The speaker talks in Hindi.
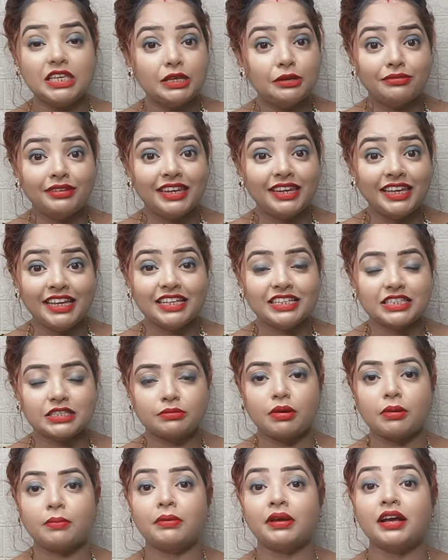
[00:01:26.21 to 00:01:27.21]
इवनिंग के
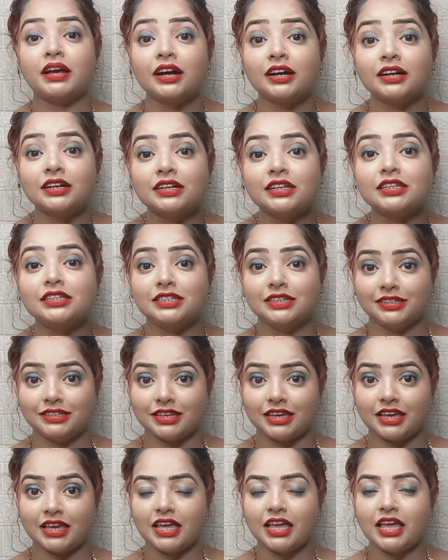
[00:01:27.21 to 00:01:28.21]
समय में खट्टी
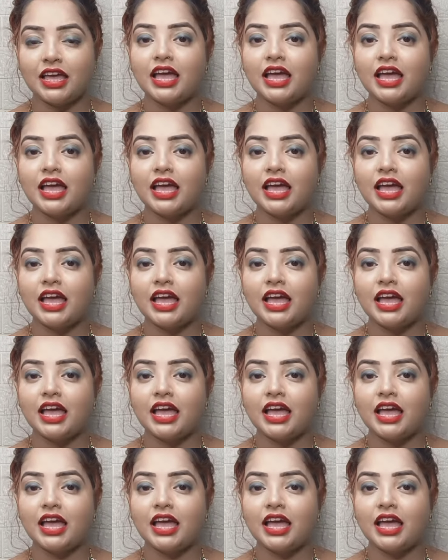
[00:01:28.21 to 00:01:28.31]
चीज़ें